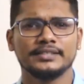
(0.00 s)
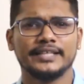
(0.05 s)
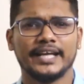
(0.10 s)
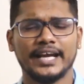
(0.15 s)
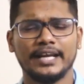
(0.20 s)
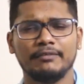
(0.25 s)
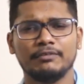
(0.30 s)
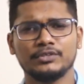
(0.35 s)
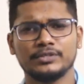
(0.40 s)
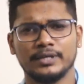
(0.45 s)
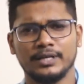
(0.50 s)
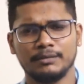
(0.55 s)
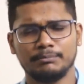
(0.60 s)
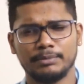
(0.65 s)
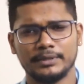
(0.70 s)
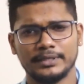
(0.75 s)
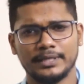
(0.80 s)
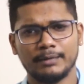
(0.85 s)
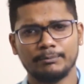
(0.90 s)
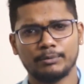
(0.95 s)
செகண்ட் விஷயம் என்ன
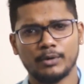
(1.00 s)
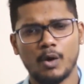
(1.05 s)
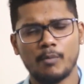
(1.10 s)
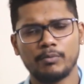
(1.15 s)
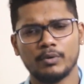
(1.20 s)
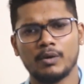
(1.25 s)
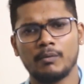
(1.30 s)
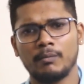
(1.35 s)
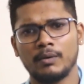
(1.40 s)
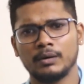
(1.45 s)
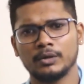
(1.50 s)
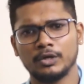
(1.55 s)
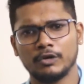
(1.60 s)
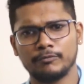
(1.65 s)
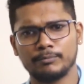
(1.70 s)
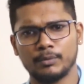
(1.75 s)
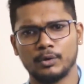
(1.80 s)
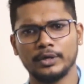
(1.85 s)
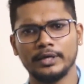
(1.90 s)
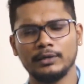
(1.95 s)
பார்த்தீங்கன்னா ப்ராப்பர் அமௌண்ட்
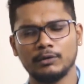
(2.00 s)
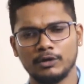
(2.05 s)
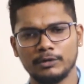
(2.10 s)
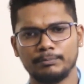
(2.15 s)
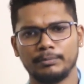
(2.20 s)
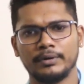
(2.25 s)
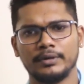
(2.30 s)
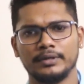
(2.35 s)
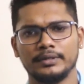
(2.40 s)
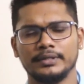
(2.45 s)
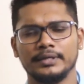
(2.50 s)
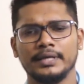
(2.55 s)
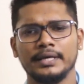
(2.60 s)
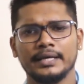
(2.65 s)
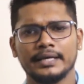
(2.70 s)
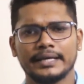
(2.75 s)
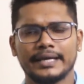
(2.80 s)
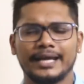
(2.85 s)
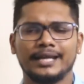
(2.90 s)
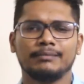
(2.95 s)
ஆஃப் ப்ரோட்டீன் லோட் பண்ணுறது
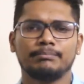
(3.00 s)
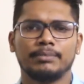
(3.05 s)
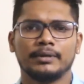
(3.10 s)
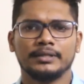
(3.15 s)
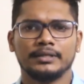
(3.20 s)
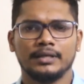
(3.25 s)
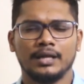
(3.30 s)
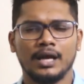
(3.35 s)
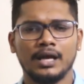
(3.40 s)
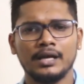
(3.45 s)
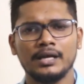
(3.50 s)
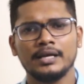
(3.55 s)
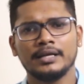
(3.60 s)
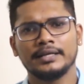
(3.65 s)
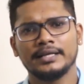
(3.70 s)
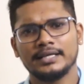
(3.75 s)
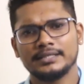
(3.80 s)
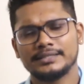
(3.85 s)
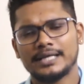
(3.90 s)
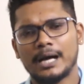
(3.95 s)
ஏன்னு பார்த்தீங்கன்னா
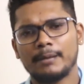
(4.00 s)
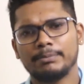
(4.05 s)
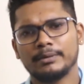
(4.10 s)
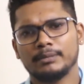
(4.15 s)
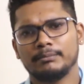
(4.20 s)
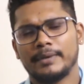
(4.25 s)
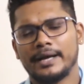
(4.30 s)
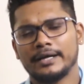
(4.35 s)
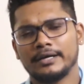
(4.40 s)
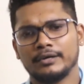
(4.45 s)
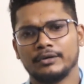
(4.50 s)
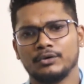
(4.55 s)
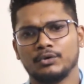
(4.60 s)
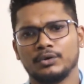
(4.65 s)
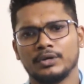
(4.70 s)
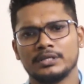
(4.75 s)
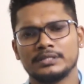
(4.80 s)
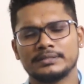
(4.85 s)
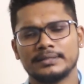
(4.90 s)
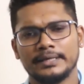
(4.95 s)
நீங்கள் சாப்பிட்ற மேக்ரோ
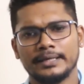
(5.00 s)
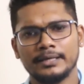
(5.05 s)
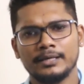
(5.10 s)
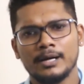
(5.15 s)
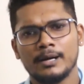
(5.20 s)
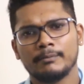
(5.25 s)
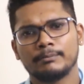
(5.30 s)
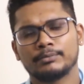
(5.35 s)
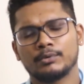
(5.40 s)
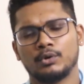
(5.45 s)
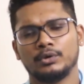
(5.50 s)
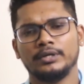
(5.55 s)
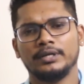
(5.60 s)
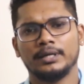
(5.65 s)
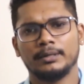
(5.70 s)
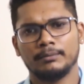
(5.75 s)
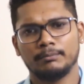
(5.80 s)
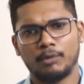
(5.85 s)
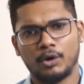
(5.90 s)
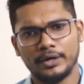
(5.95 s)
நியூட்ரியன்ஸ்லேயே
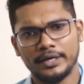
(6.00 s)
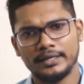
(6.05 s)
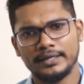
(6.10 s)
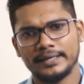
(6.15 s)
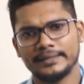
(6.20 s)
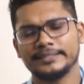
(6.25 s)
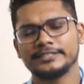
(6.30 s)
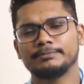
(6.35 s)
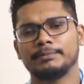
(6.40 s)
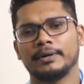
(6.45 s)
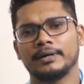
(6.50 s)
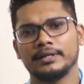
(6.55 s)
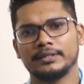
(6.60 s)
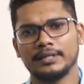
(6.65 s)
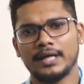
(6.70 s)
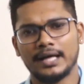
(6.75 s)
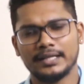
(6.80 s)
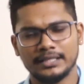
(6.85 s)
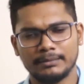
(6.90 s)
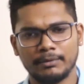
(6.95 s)
ப்ரோட்டீன் பாடி டைஜஸ்ட்
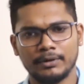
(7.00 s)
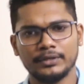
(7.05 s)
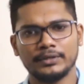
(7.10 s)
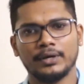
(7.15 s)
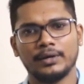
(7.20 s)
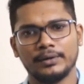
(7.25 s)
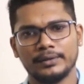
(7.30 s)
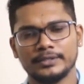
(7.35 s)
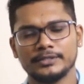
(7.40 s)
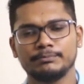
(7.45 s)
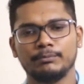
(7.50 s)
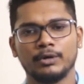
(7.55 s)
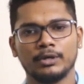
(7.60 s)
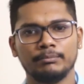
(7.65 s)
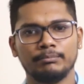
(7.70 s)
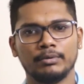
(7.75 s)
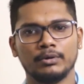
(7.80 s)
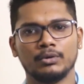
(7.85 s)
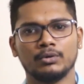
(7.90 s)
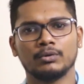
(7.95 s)
பண்ணுறது அதிகமான கேலரிஸ்
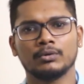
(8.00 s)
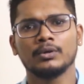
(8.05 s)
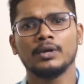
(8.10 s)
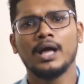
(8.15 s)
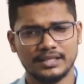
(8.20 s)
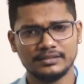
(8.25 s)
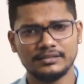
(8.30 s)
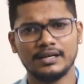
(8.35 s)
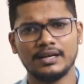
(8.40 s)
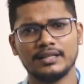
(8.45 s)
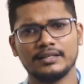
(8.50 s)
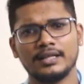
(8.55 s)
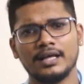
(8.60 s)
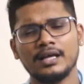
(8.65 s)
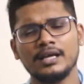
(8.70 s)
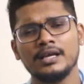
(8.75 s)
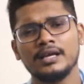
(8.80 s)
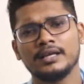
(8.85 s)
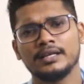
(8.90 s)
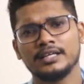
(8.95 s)
போன் பண்ணும் அதனால
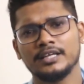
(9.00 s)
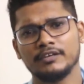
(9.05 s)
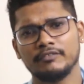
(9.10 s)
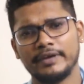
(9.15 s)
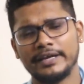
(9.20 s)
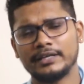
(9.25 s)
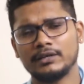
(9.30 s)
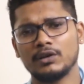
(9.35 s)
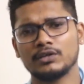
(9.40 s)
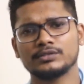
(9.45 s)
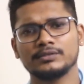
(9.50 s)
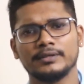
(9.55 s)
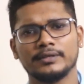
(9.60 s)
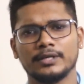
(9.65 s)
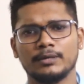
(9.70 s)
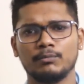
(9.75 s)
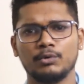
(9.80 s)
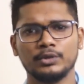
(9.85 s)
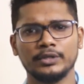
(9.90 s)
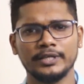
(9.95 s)
தான் நீங்கள் வெயிட் லாஸில்
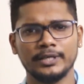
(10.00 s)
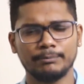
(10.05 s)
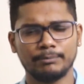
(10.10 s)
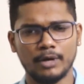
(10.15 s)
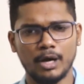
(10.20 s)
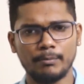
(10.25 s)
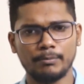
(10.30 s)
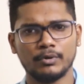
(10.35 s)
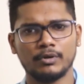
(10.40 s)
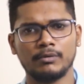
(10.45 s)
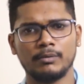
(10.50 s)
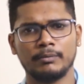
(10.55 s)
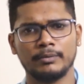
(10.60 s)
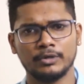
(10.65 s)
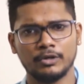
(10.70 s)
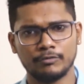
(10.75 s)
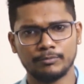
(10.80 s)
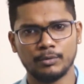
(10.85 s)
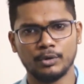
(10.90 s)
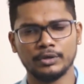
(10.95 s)
இருக்கும்போது நீங்கள் ப்ராப்பர்
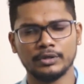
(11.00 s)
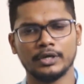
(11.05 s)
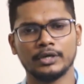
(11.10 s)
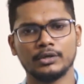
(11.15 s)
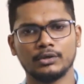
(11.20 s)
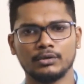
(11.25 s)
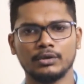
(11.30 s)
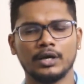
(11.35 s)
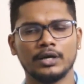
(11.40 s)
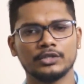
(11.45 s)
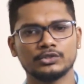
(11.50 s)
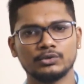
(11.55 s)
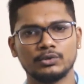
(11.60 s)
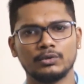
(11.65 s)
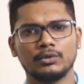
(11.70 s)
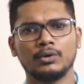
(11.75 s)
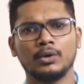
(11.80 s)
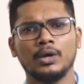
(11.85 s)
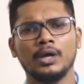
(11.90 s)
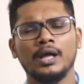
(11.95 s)
அமௌண்ட் ஆஃப் ப்ரோட்டீன் எடுக்கணும் அப்படின்னு நாங்கள்
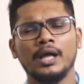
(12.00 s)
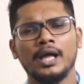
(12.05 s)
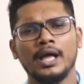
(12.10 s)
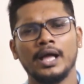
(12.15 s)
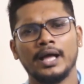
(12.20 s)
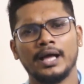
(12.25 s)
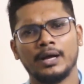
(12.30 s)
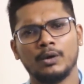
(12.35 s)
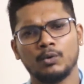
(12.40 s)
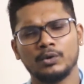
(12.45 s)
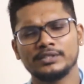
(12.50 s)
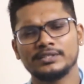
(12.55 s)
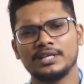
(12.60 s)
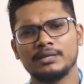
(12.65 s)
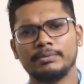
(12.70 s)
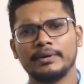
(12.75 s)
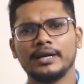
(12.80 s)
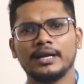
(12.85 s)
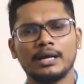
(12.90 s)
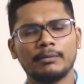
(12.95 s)
சொல்கிறோம் ஒரு சில
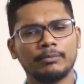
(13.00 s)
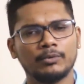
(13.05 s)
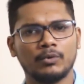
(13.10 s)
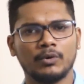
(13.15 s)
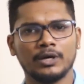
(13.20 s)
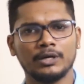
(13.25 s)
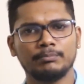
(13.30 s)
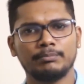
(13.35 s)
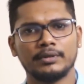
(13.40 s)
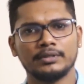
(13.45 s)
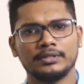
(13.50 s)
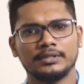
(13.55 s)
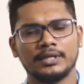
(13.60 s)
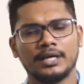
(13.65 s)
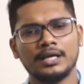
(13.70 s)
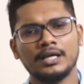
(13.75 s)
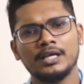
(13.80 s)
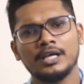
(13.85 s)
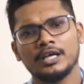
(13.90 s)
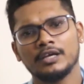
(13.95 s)
பேர் என்ன பண்ணுவாங்கன்னு
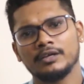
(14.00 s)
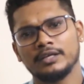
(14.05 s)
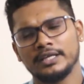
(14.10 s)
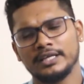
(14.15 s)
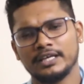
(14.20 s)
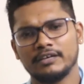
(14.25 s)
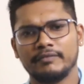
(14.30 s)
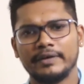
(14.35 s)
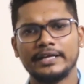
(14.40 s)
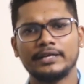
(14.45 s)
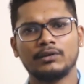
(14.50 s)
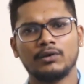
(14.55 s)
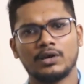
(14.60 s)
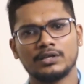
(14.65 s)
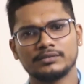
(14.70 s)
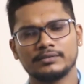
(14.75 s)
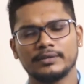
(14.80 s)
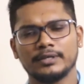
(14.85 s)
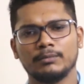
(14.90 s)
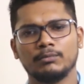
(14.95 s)
பார்த்தீங்கன்னா நீங்கள் வெயிட்
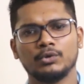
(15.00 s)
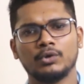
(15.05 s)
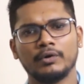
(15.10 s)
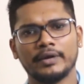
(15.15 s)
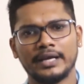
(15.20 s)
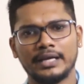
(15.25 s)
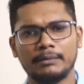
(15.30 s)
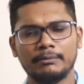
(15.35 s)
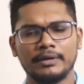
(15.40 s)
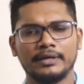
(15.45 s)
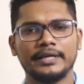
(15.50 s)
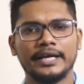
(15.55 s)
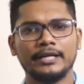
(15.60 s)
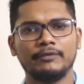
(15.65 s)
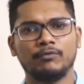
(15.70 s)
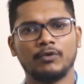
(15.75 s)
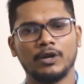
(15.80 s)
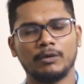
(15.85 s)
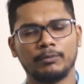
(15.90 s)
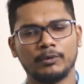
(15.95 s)
லாஸ் இருக்கும்போது அவங்க என்ன மாதிரி
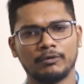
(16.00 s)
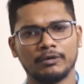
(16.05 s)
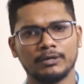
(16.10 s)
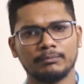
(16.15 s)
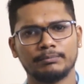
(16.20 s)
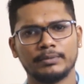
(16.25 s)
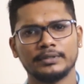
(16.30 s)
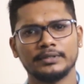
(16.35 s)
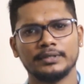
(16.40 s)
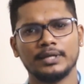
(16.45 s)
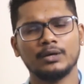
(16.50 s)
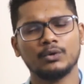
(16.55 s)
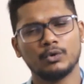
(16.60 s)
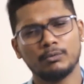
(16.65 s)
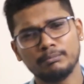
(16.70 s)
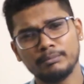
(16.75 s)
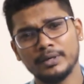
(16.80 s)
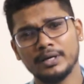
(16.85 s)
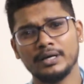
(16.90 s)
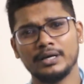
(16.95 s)
டயட் ஃபாலோ பண்ணுவாங்கன்னு பார்த்தீங்கன்னா
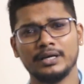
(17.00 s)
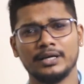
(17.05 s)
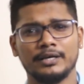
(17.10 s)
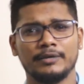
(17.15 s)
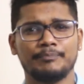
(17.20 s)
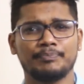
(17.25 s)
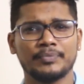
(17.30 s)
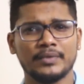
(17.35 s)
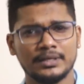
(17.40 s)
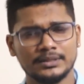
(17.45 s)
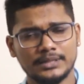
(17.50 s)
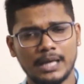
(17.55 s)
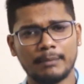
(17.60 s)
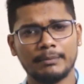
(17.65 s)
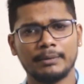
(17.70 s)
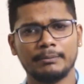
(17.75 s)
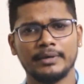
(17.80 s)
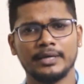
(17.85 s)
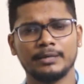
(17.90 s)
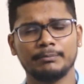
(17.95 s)
ரொம்ப
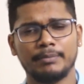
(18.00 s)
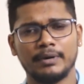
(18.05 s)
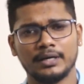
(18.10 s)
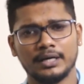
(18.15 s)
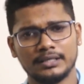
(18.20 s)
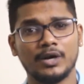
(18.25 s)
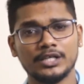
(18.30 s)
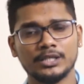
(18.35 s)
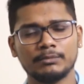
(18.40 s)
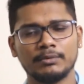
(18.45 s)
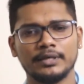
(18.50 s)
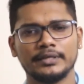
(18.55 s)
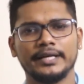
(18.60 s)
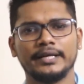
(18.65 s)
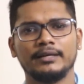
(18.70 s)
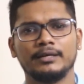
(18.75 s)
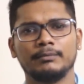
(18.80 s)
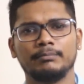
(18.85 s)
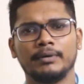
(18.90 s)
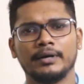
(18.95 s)
சாப்பிடமே இருப்பாங்க பாட்டம்லாம்
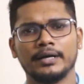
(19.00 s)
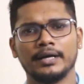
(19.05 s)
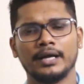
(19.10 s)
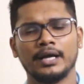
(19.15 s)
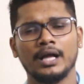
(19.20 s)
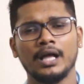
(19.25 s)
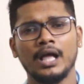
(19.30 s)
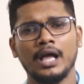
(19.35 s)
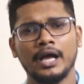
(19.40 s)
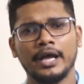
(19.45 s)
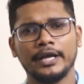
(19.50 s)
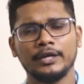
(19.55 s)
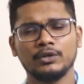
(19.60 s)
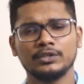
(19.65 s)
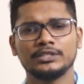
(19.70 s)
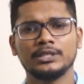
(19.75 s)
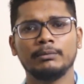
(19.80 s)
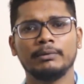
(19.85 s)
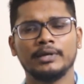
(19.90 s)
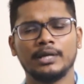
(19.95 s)
டயட் இருப்பாங்க
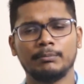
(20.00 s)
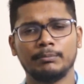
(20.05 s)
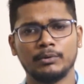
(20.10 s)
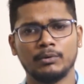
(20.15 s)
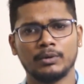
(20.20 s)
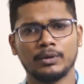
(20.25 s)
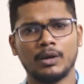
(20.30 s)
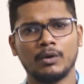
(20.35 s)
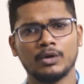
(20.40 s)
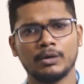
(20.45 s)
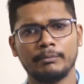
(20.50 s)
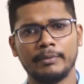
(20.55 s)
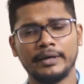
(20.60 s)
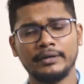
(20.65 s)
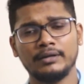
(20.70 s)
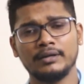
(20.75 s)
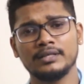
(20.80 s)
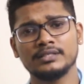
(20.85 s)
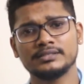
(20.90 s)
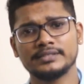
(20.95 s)
இன்னும் சில பேர் என்ன பண்ணுவாங்கன்னா அவங்க
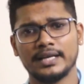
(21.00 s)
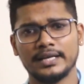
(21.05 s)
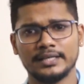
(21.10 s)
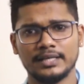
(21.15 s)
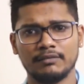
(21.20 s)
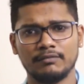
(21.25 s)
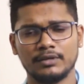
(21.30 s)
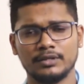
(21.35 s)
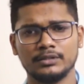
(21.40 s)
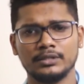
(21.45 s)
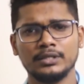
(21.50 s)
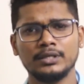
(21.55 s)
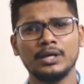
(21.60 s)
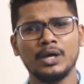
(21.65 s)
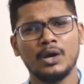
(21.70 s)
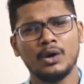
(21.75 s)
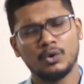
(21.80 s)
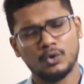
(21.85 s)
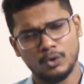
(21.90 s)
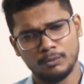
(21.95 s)
மெயின்டெனன்ஸ் டைட் லெவலேருந்து
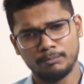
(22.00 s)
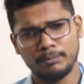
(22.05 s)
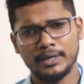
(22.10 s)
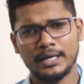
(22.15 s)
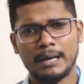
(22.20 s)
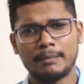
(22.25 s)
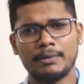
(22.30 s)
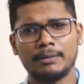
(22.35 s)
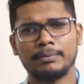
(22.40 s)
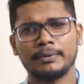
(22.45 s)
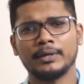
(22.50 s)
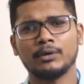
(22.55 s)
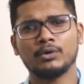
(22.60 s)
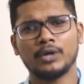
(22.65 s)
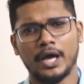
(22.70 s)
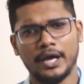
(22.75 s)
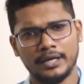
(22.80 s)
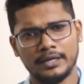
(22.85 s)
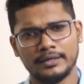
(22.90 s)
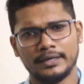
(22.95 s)
ரொம்ப கம்மி பண்ணி
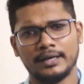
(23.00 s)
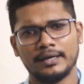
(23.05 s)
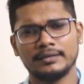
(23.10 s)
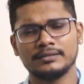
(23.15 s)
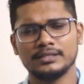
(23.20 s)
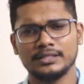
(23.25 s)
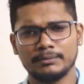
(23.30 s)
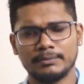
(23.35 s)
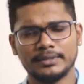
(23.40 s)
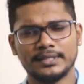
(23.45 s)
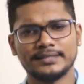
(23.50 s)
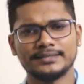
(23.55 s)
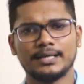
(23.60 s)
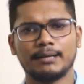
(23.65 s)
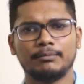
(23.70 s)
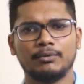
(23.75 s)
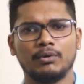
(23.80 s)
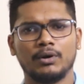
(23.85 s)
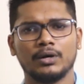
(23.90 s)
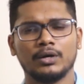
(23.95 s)
ஒரு ஆயிரம் கேலரிஸ் இந்த மாதிரி தான்
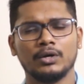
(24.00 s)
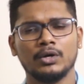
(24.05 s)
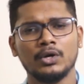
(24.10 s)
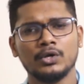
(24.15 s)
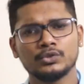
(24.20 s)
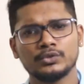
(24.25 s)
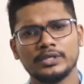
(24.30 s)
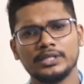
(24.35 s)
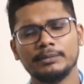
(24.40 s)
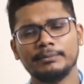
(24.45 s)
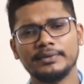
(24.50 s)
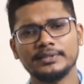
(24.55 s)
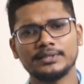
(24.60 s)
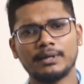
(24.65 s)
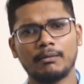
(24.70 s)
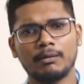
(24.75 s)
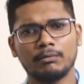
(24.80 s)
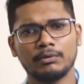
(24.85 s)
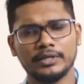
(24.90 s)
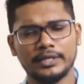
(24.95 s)
சாப்பிடுவாங்க ஸோ இந்த மாதிரி
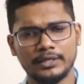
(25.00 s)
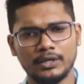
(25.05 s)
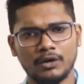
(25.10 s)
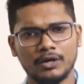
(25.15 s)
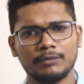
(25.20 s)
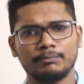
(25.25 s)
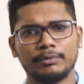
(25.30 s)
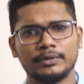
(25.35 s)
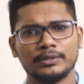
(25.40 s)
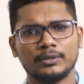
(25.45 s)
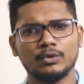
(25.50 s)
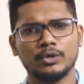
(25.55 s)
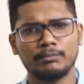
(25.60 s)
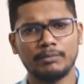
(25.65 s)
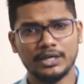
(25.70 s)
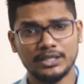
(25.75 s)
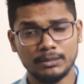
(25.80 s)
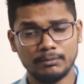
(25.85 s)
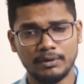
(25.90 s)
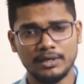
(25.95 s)
சாப்பிடும்போது என்ன ஆகுன்னு பார்த்தீங்கன்னா
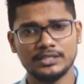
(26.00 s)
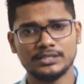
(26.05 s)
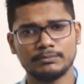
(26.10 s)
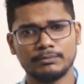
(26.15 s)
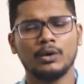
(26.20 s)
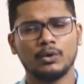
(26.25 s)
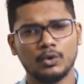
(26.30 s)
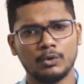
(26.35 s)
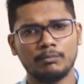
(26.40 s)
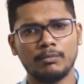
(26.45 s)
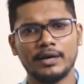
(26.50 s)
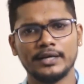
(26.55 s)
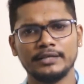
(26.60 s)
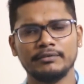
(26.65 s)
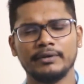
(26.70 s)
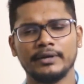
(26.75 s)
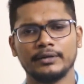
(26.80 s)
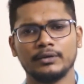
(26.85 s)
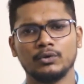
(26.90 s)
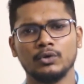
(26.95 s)
உங்கள் மெட்டபாலிசம் ரொம்ப
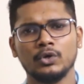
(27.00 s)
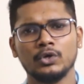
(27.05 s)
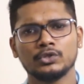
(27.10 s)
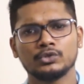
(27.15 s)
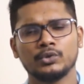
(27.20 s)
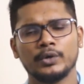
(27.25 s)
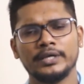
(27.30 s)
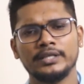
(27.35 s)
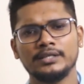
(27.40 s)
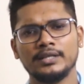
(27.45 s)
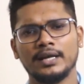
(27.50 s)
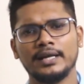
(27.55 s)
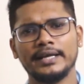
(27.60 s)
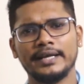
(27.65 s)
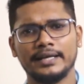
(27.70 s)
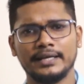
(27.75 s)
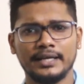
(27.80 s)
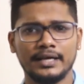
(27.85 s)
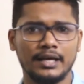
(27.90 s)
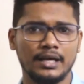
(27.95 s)
அடி வாங்கிடும் ஸோ இதனால்
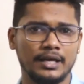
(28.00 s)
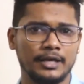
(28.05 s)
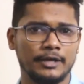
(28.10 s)
என்ன